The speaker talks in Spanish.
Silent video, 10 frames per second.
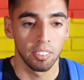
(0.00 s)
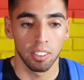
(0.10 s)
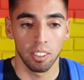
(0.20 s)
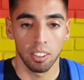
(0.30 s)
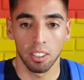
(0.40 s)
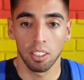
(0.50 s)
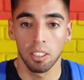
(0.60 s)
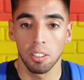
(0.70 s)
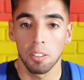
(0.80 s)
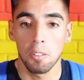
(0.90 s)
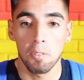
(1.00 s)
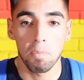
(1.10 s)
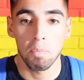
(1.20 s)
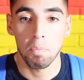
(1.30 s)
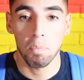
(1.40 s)
Gabriel, las sensaciones después de
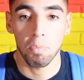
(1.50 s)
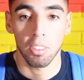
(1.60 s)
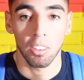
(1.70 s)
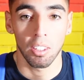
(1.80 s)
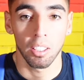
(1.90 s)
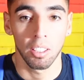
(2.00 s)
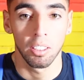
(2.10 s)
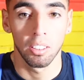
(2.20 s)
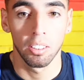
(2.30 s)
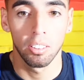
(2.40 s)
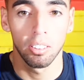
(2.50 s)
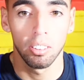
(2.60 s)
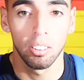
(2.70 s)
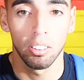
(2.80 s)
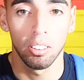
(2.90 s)
varias fechas, afianzarte en el arco
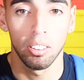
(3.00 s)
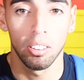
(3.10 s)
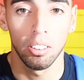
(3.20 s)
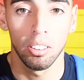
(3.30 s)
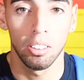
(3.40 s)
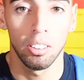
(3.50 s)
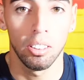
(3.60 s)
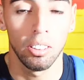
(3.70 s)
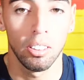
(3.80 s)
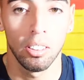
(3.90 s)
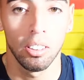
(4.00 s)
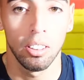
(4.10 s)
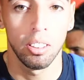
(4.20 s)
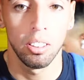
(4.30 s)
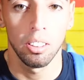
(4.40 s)
de la U, ya
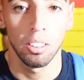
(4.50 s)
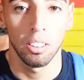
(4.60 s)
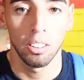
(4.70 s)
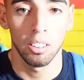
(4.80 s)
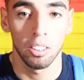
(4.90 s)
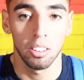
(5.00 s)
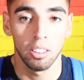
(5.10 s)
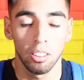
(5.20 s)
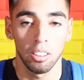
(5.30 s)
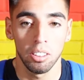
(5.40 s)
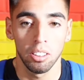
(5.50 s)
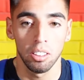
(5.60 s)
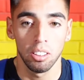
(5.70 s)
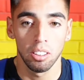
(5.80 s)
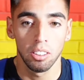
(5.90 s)
titularía indiscutida para muchos.
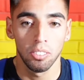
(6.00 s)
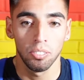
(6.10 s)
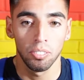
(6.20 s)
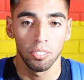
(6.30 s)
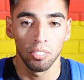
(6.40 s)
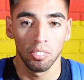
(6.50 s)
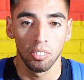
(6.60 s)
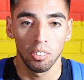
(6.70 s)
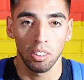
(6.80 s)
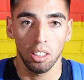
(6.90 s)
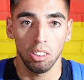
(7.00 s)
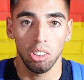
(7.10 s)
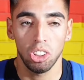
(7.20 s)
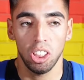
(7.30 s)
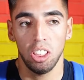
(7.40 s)
¿Cómo lo has sentido tú?
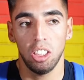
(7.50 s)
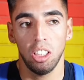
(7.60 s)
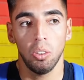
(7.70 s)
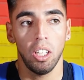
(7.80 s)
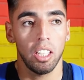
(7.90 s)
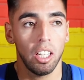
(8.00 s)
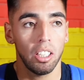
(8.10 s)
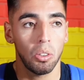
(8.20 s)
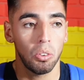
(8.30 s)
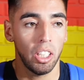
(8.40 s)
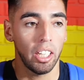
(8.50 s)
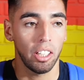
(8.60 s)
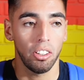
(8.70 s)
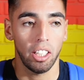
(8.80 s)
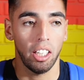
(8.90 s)
No sé si titularía indiscutida,
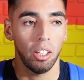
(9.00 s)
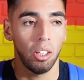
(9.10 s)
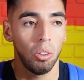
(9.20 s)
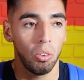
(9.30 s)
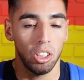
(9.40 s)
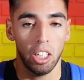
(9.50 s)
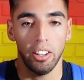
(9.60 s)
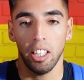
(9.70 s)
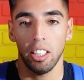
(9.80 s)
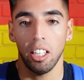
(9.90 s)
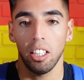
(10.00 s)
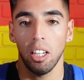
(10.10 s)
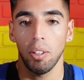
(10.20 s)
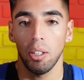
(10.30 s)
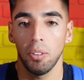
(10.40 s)
creo que uno trabaja día a día
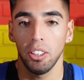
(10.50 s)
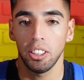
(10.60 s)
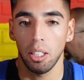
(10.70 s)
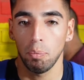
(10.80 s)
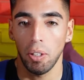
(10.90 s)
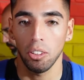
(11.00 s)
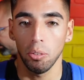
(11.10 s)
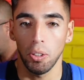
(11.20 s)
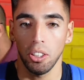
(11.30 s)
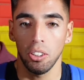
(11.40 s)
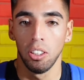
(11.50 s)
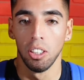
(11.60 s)
para poder seguir peleando puestos.